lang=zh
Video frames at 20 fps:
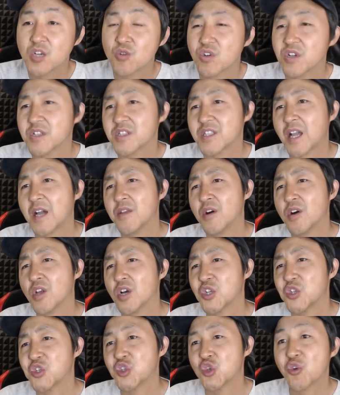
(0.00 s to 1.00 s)
润达到
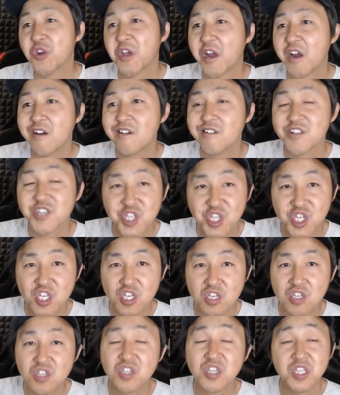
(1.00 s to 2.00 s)
了
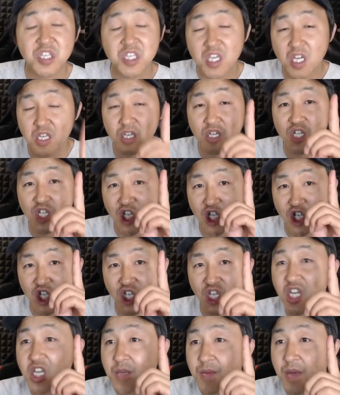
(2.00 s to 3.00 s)
9.27亿，接近
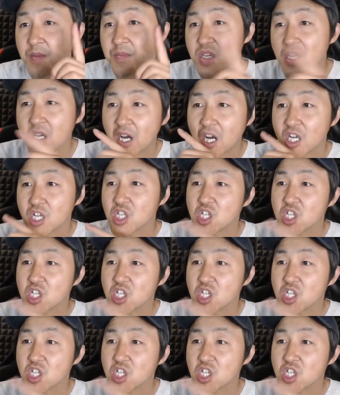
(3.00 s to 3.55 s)
10亿人民币啊。